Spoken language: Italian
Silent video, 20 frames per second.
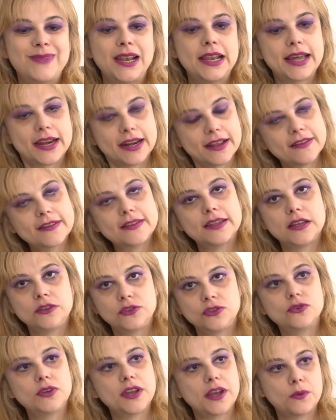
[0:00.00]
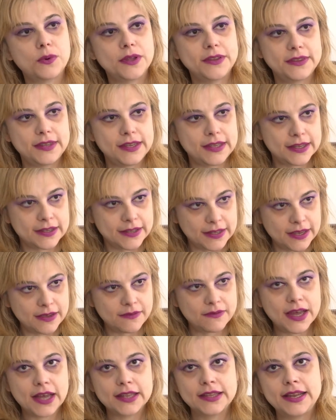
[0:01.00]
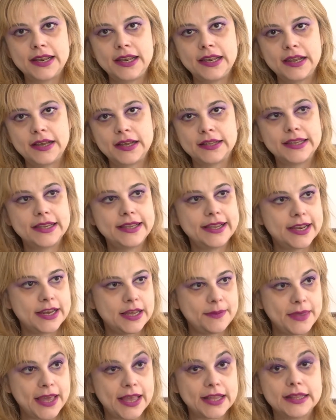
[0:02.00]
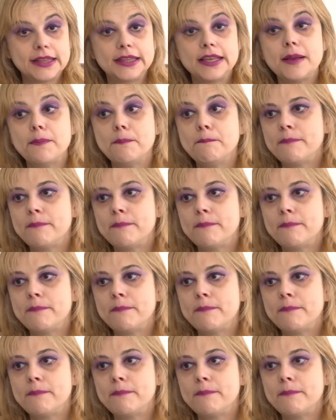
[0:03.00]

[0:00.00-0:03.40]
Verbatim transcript: la restrizione quantitativa del, degli alimenti,